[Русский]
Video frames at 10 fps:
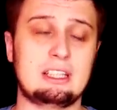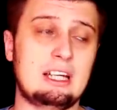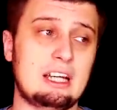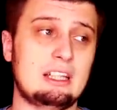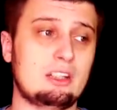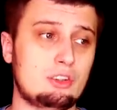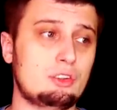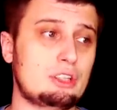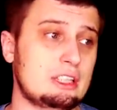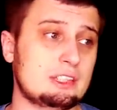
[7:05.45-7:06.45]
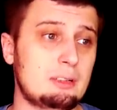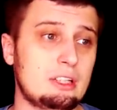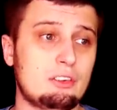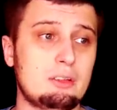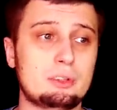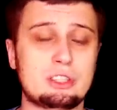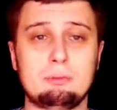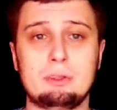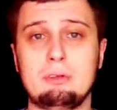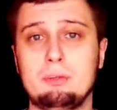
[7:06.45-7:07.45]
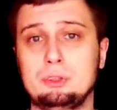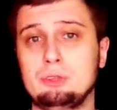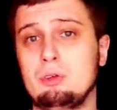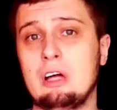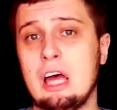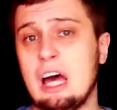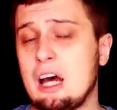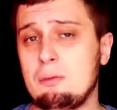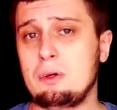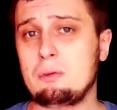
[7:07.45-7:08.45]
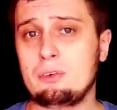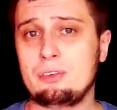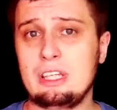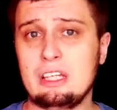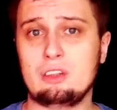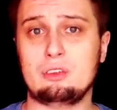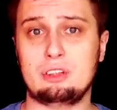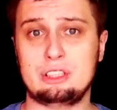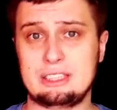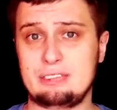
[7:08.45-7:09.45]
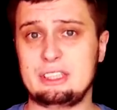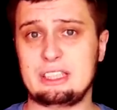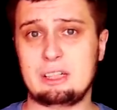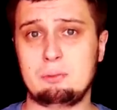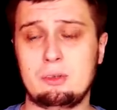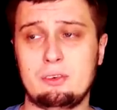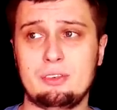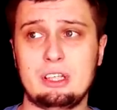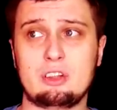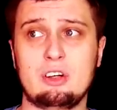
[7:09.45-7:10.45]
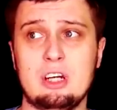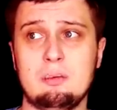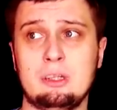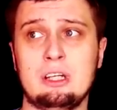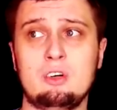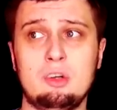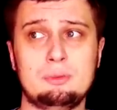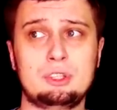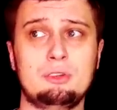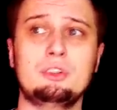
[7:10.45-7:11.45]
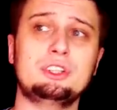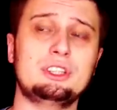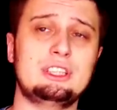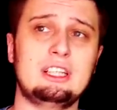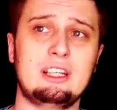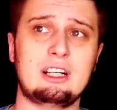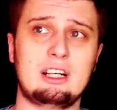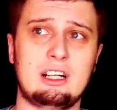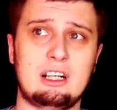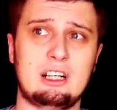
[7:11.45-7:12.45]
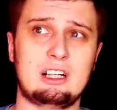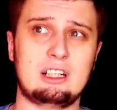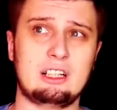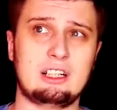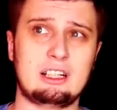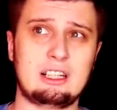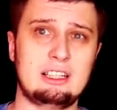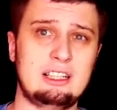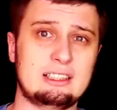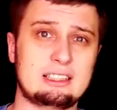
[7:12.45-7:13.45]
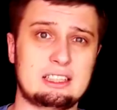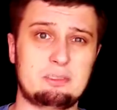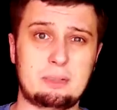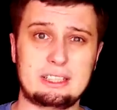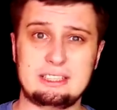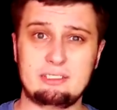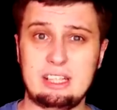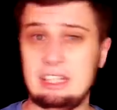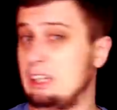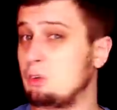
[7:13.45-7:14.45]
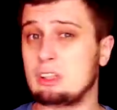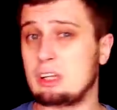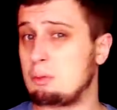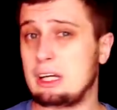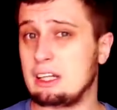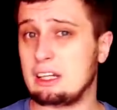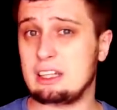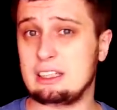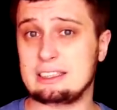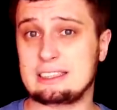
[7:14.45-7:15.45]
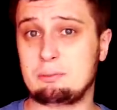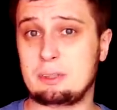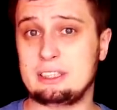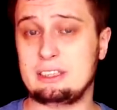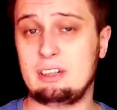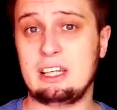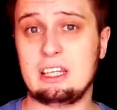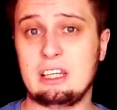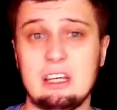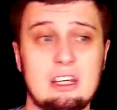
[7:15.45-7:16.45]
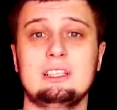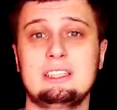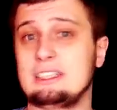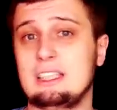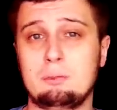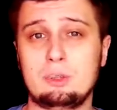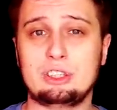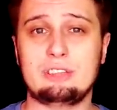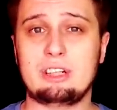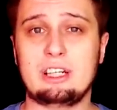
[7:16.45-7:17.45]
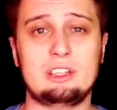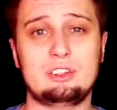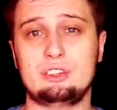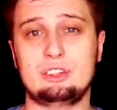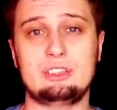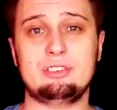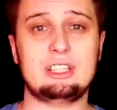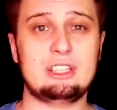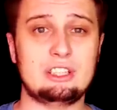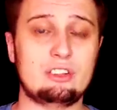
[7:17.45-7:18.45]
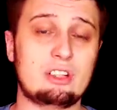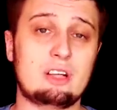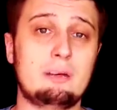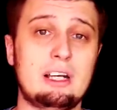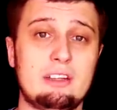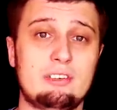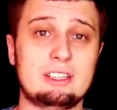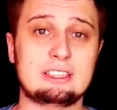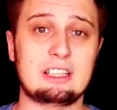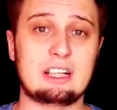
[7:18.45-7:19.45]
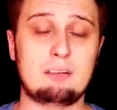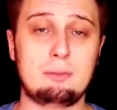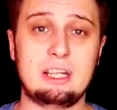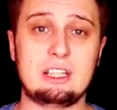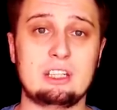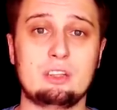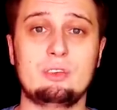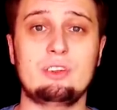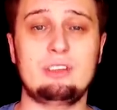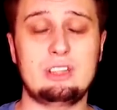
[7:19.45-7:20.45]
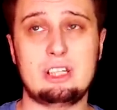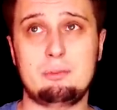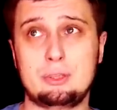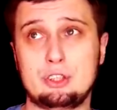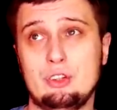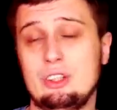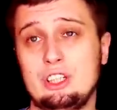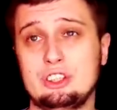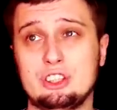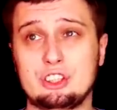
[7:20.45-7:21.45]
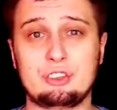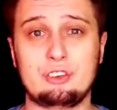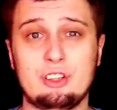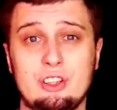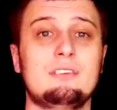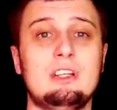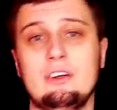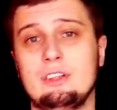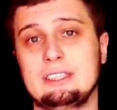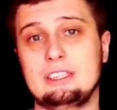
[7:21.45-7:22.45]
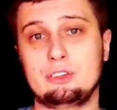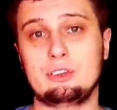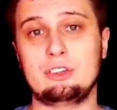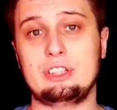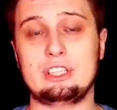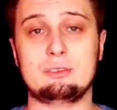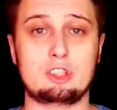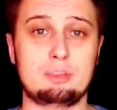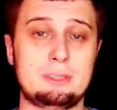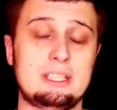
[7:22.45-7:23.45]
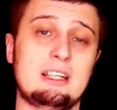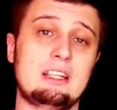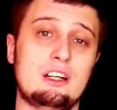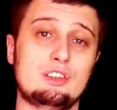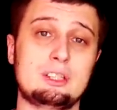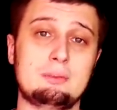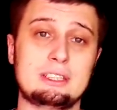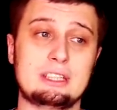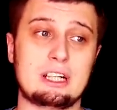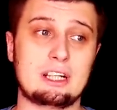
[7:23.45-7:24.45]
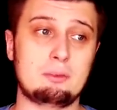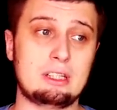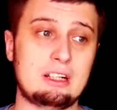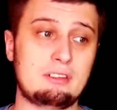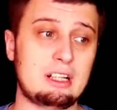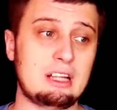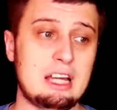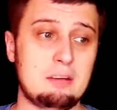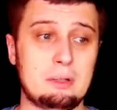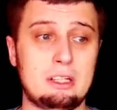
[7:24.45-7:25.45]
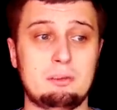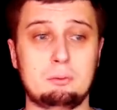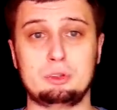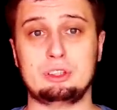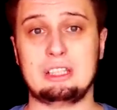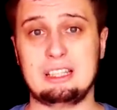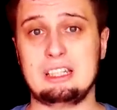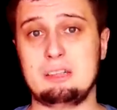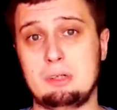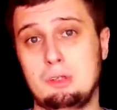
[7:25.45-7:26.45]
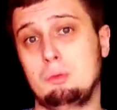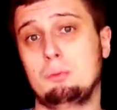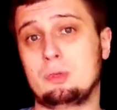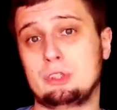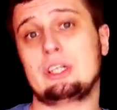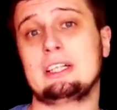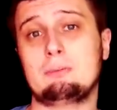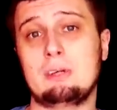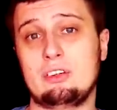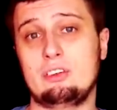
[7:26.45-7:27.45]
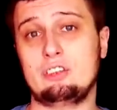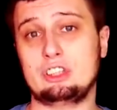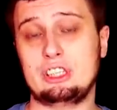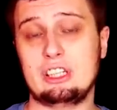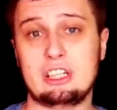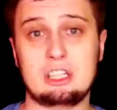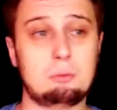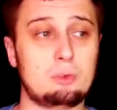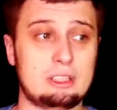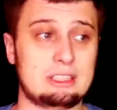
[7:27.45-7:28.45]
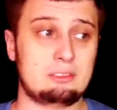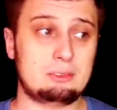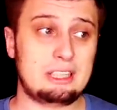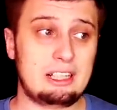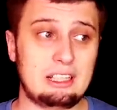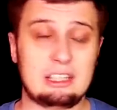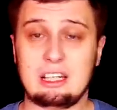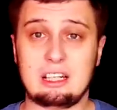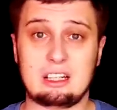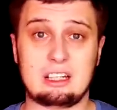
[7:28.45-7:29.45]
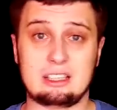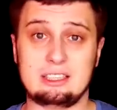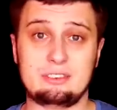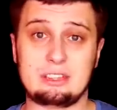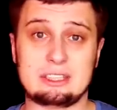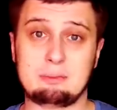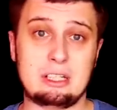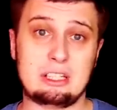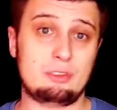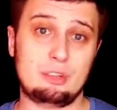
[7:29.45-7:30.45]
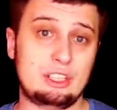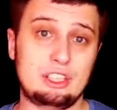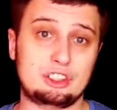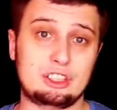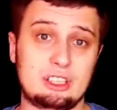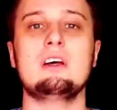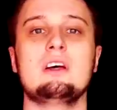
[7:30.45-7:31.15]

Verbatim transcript: Да, кто-то рассматривает, но я просто не понимаю, почему. Объемов нету, действительно объемов нету. Мы находимся у очень сильных э, границ сопротивлений, у глобальных границ сопротивлений. Здесь наибольшая вероятность уйти в середину глобальной фазы накопления. Это уровень 3 500 3500, 3600. Да, у нас есть уровень 3750, да, он себя зарекомендовал, поэтому на данный момент будем просто рассматривать движение к нему. На самом деле я актив рассматриваю ниже.